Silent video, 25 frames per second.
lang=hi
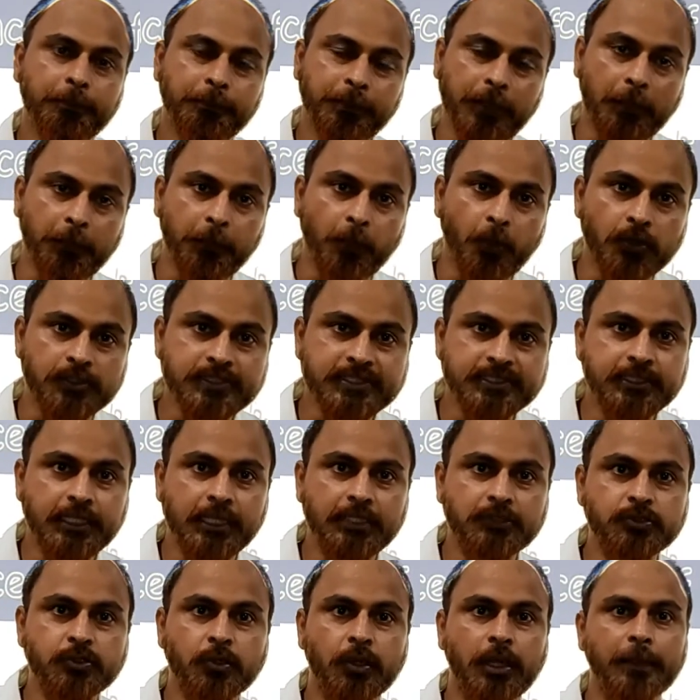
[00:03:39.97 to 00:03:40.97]

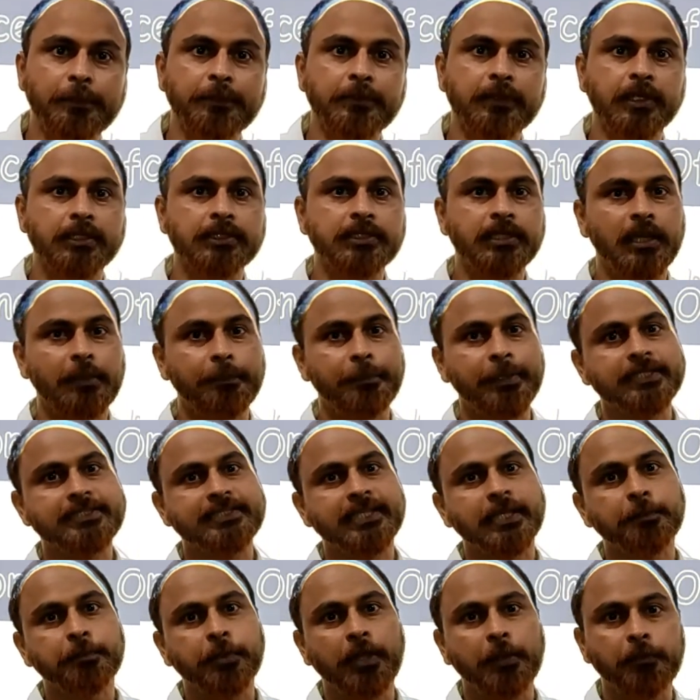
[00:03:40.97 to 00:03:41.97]
प्रोपोर्शनल जो आपका था
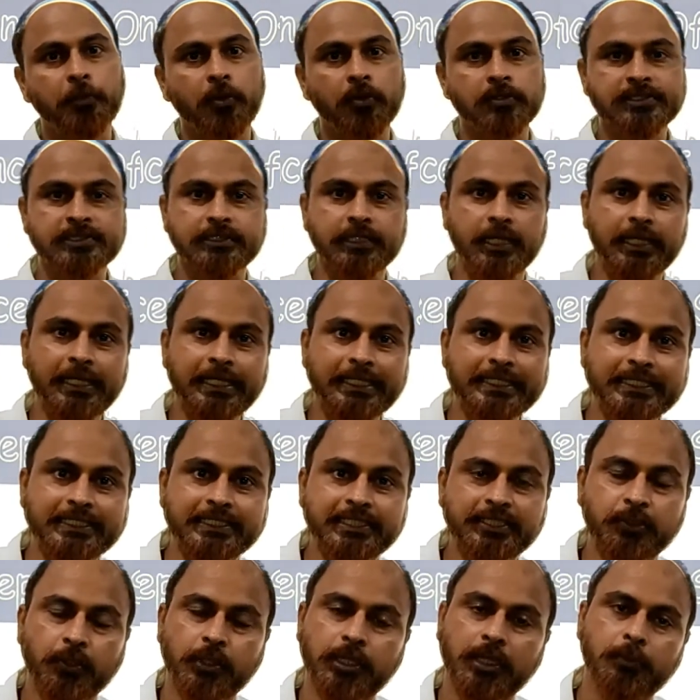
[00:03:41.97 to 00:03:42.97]
बेसिक प्रोपोर्शनलिटी
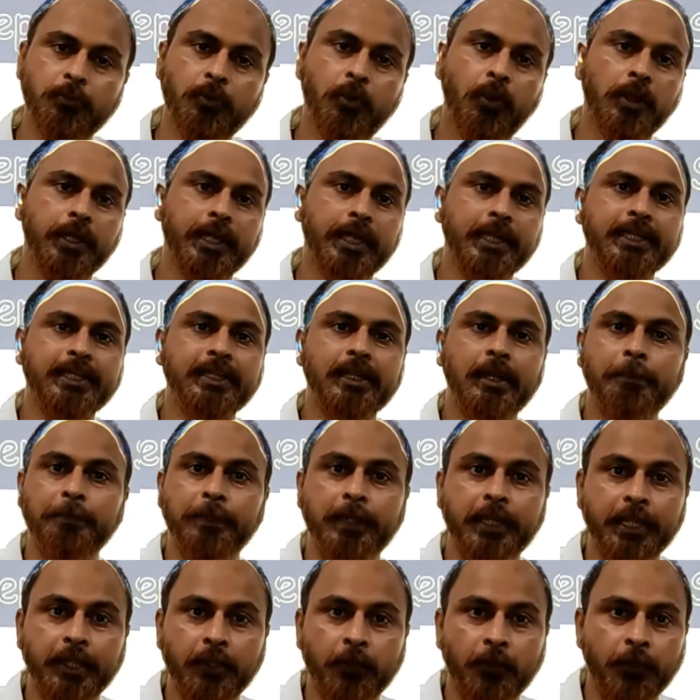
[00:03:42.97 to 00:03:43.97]
हम ऑलरेडी आप
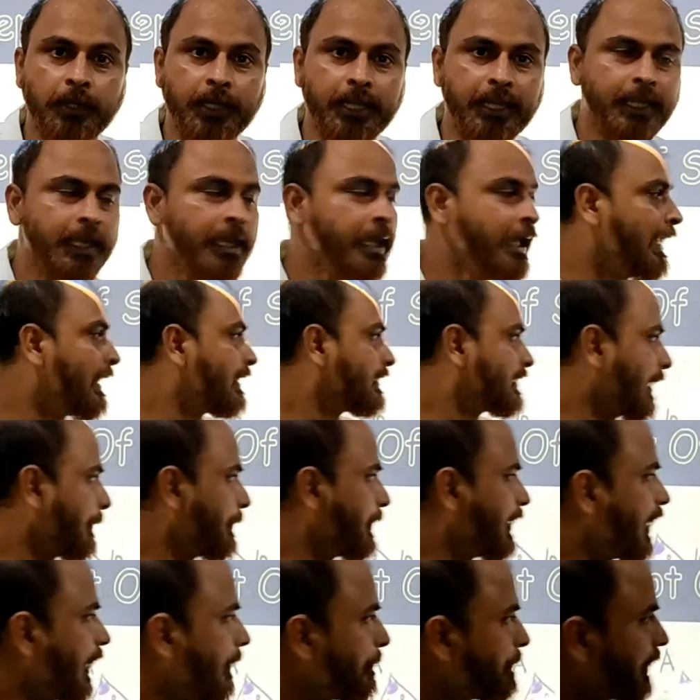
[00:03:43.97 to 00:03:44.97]
पढ़े होंगे
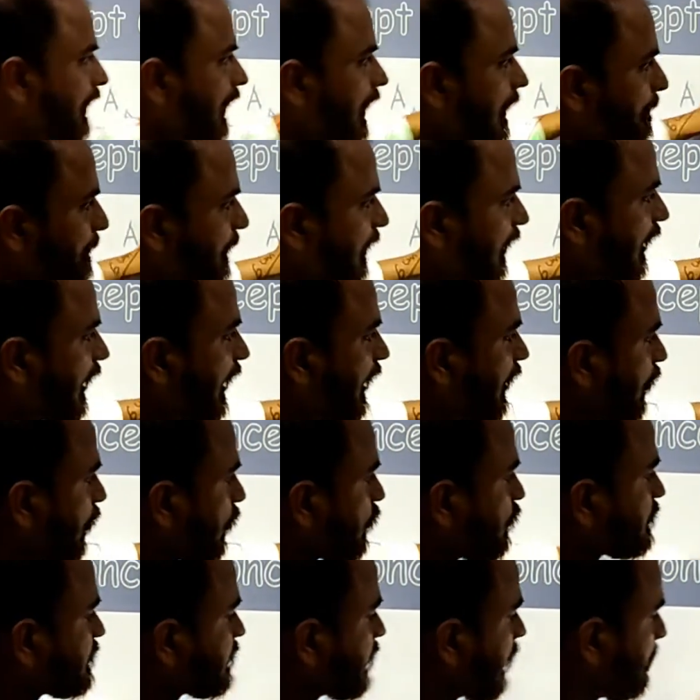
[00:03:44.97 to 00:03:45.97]
तभी आप यहाँ पर आए
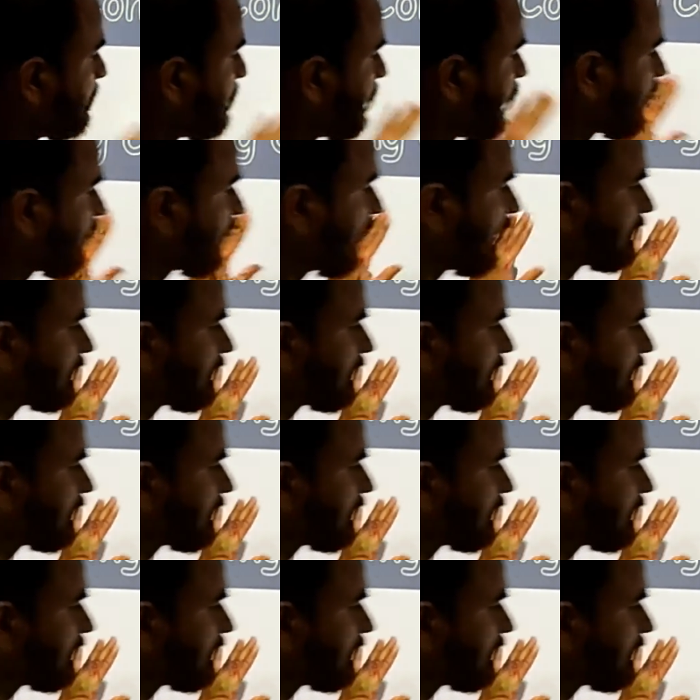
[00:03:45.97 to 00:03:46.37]
और उन सब में